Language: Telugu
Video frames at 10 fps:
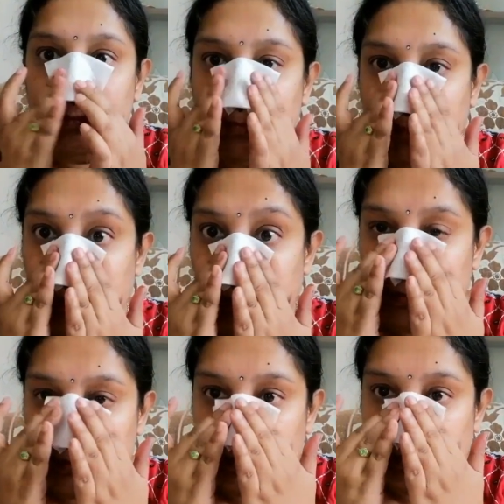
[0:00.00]
సో ఇలా
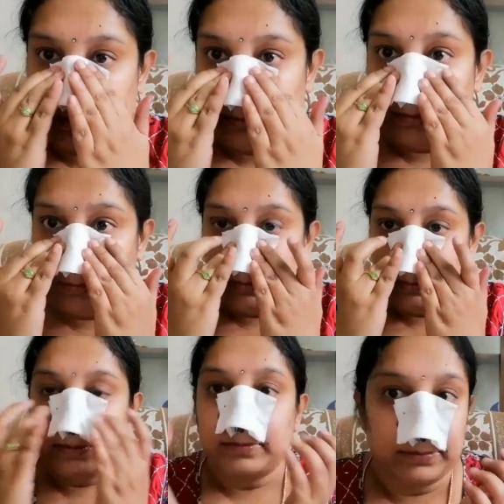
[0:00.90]
నోస్ పార్ట్లో
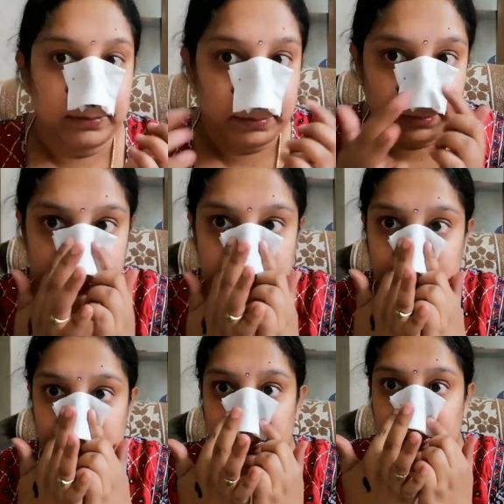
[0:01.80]
మొత్తం బ్రష్
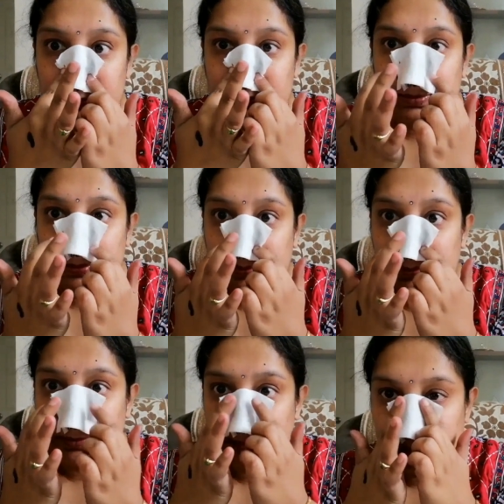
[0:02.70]
తోటి అప్లై
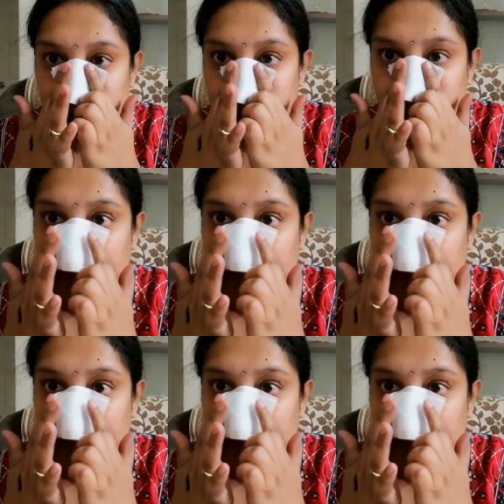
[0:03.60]
చేసేసి